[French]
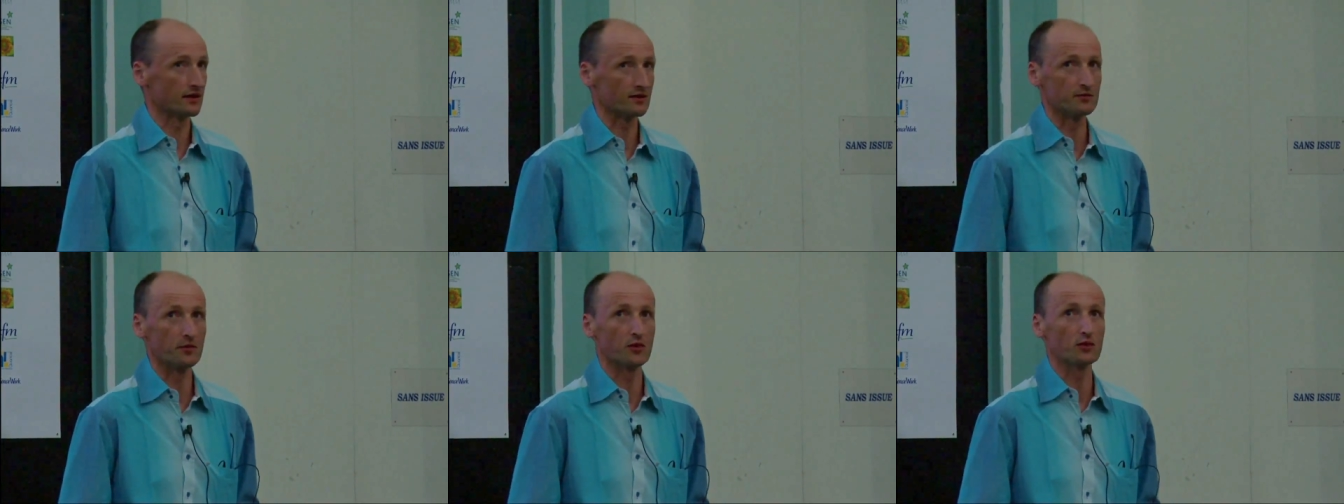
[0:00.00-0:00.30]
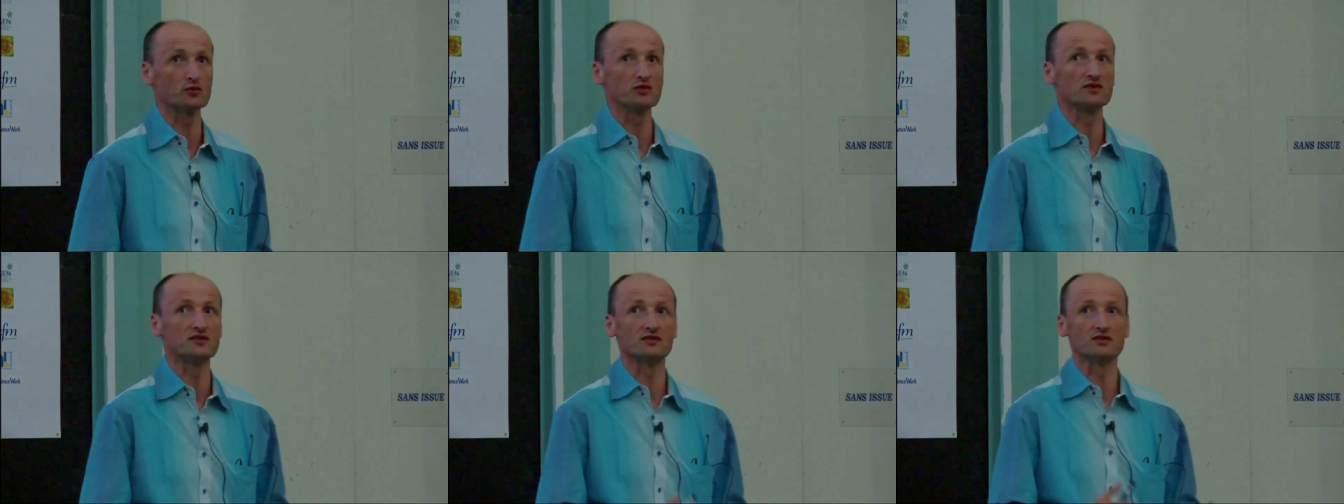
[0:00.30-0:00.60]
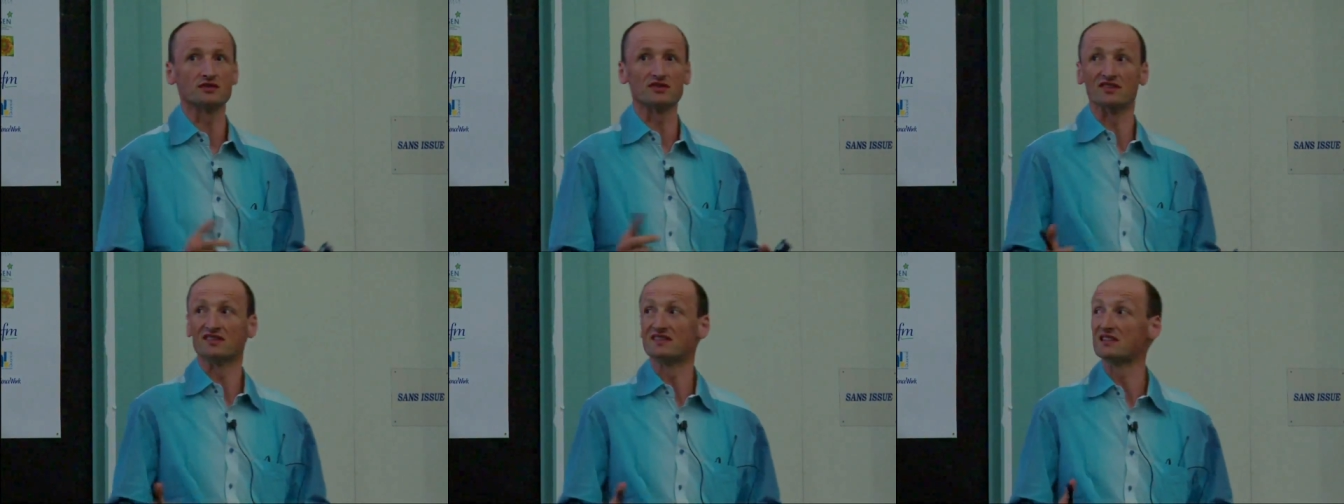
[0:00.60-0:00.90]
beaucoup
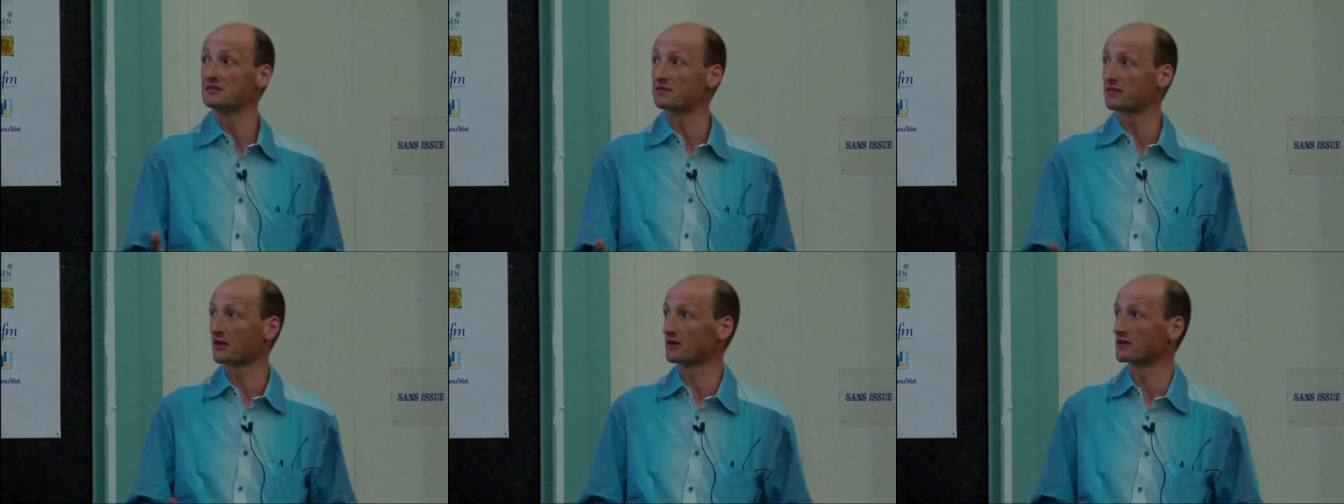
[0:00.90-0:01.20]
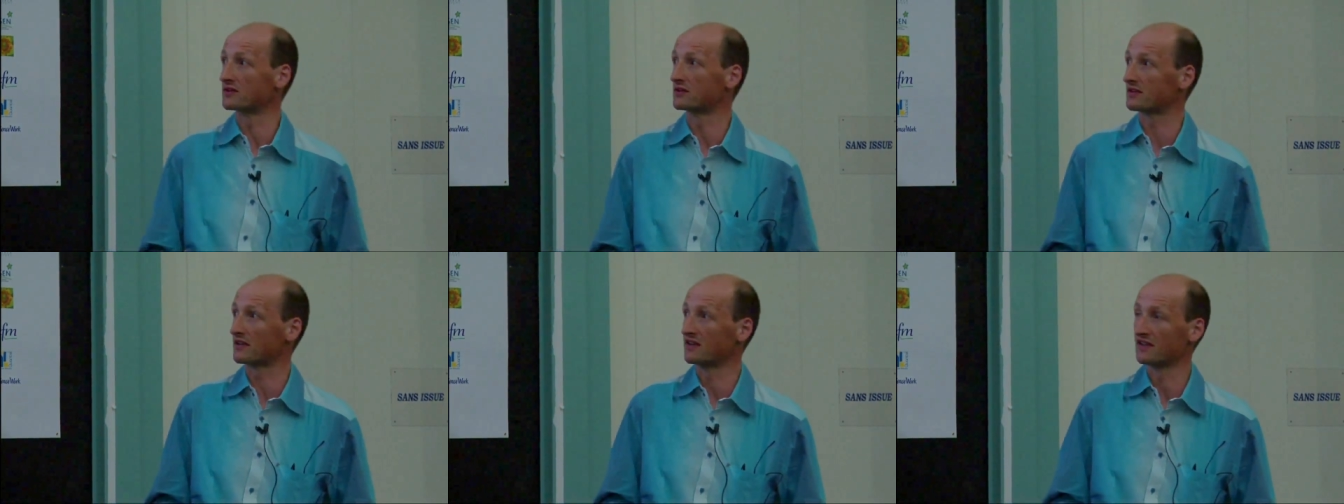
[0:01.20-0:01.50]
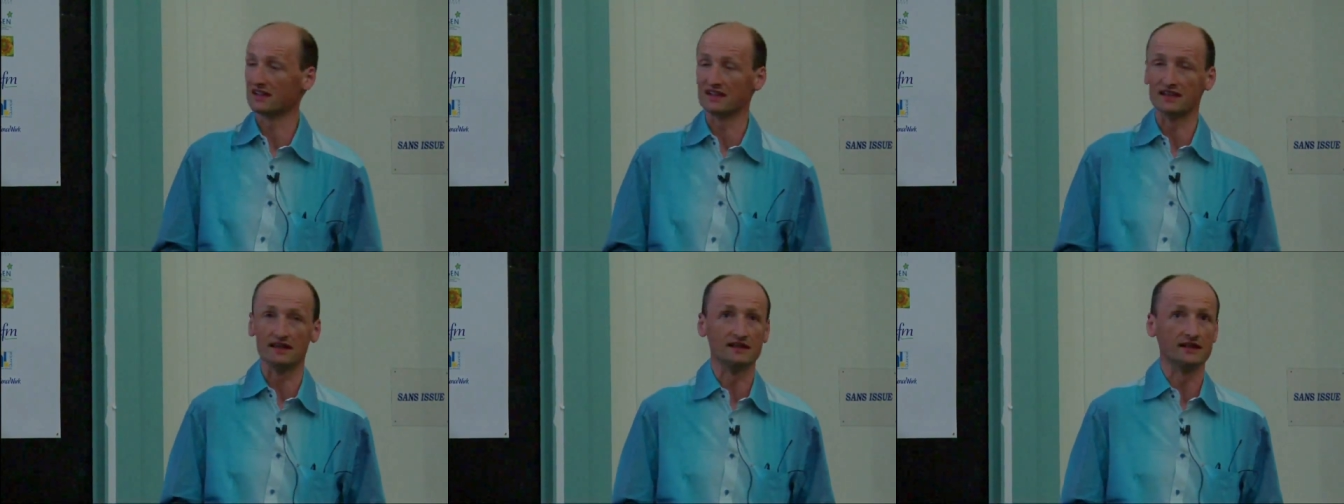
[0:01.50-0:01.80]
de différentes
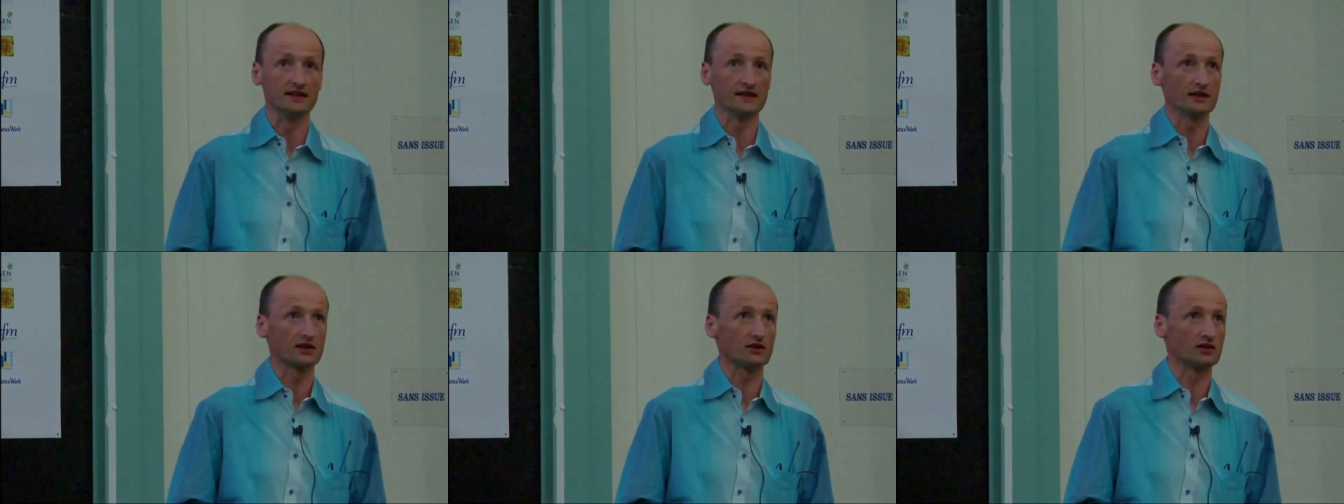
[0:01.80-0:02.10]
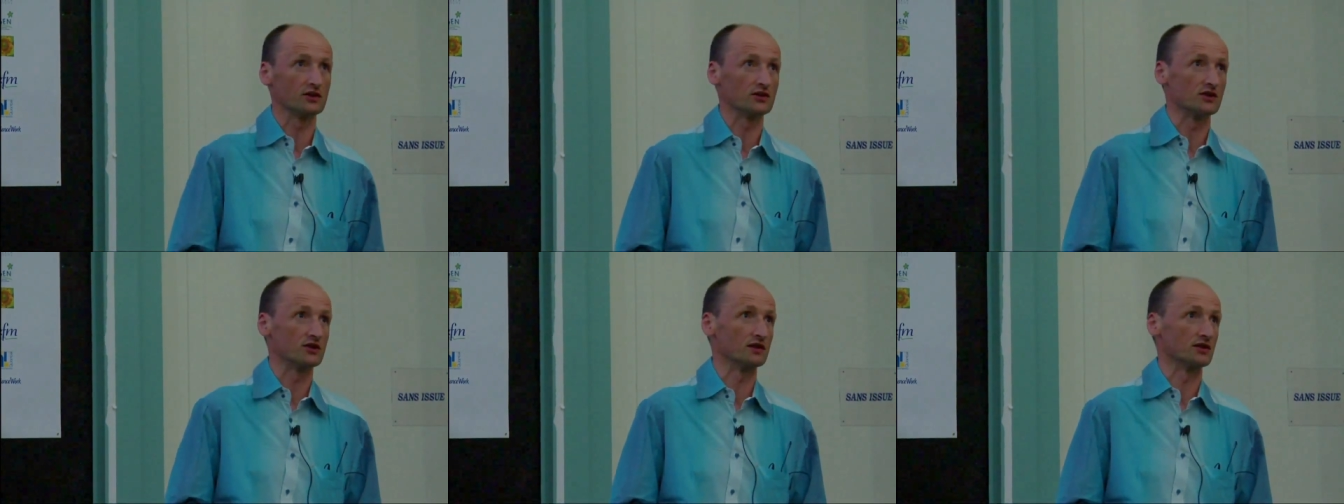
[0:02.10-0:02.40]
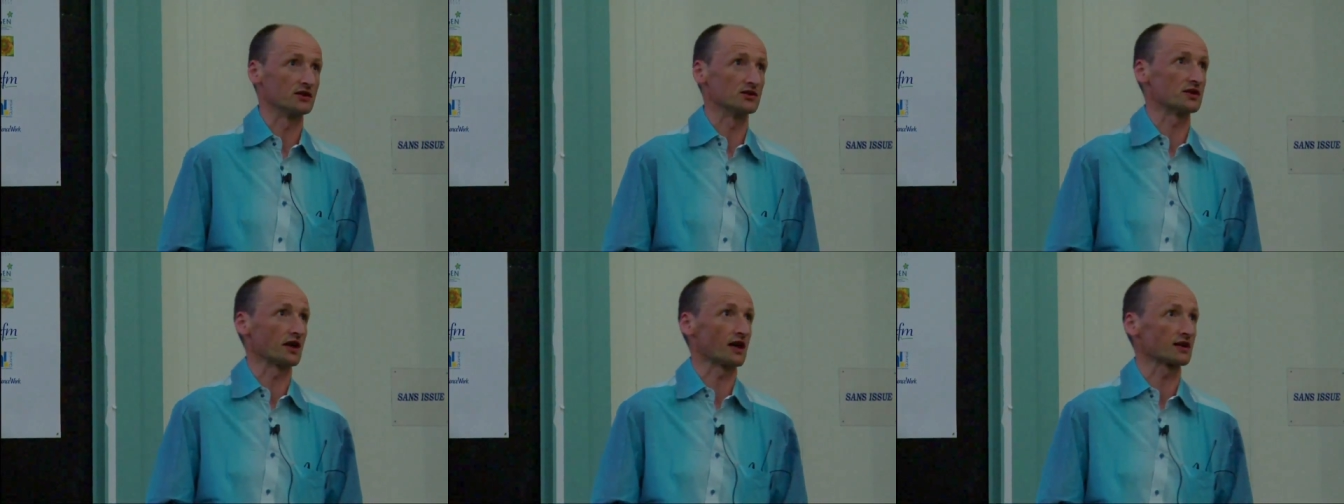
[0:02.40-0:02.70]
idées que
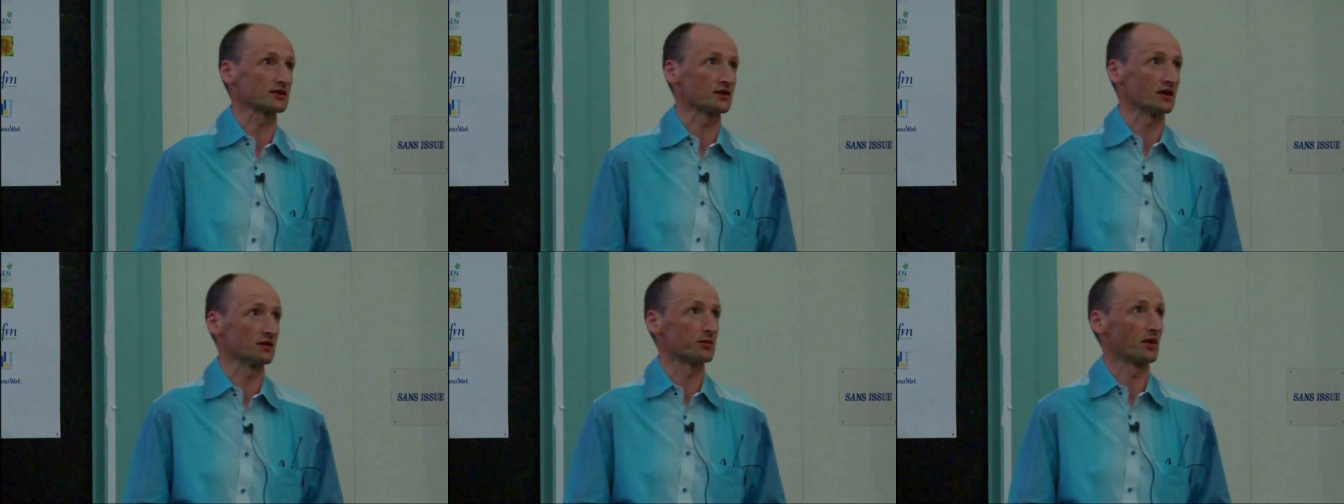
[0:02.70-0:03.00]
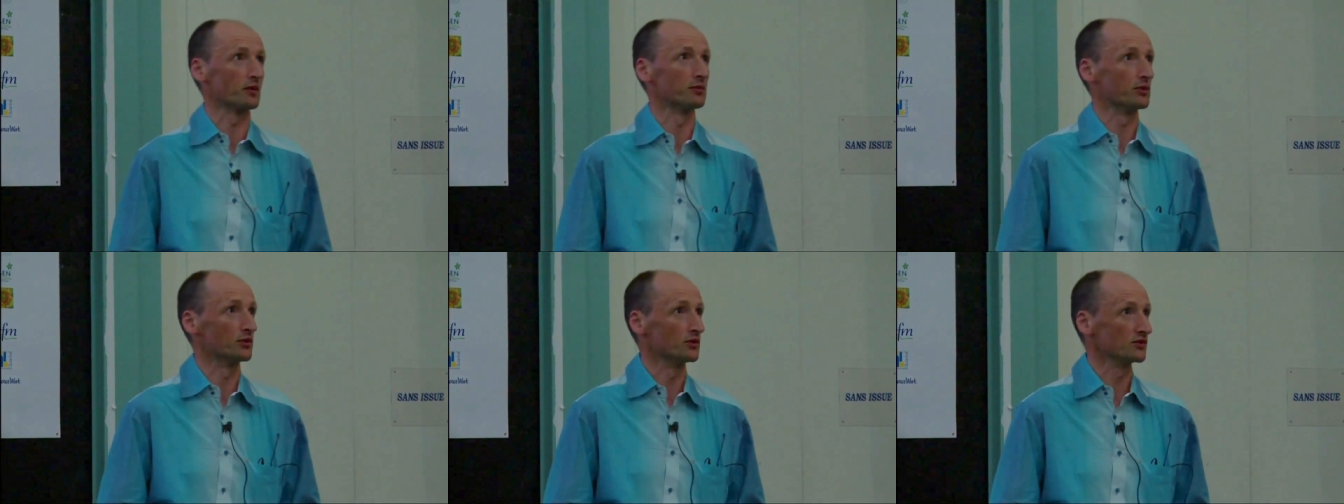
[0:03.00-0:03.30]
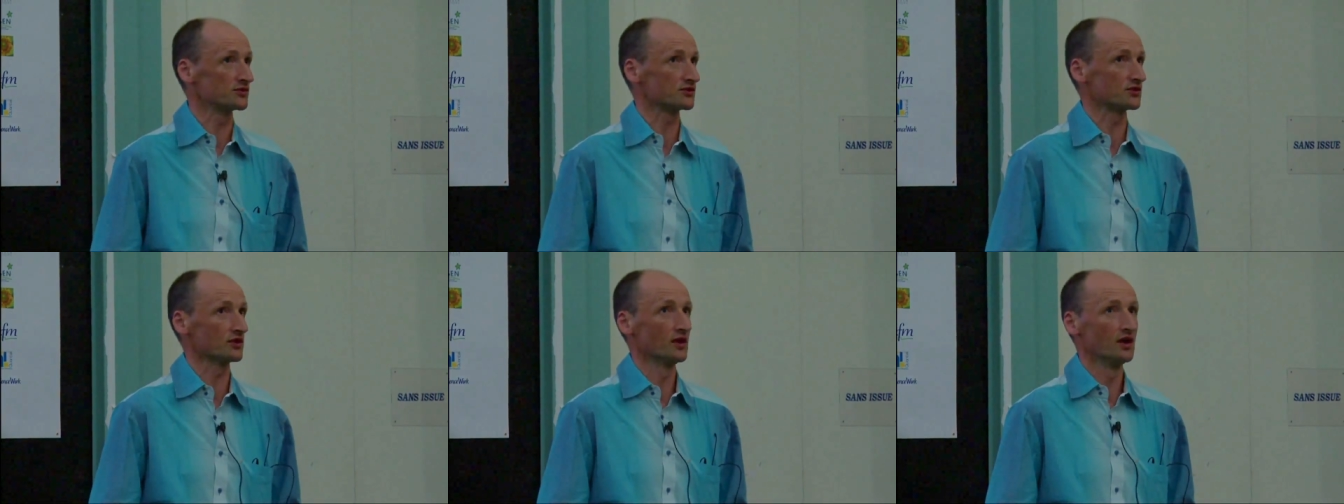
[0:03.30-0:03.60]
les chercheurs
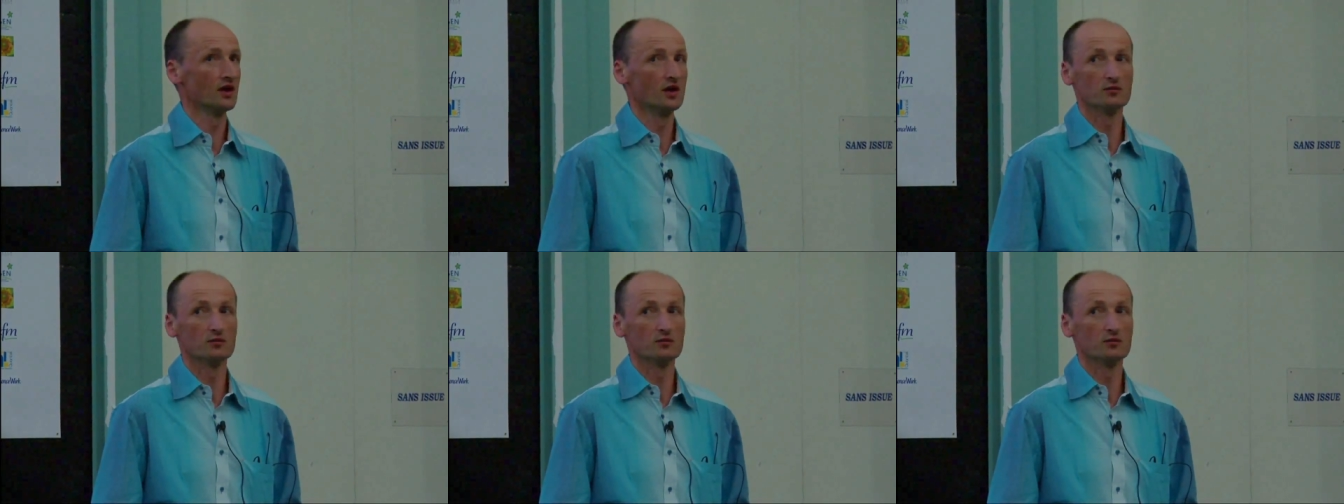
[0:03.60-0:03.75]
proposent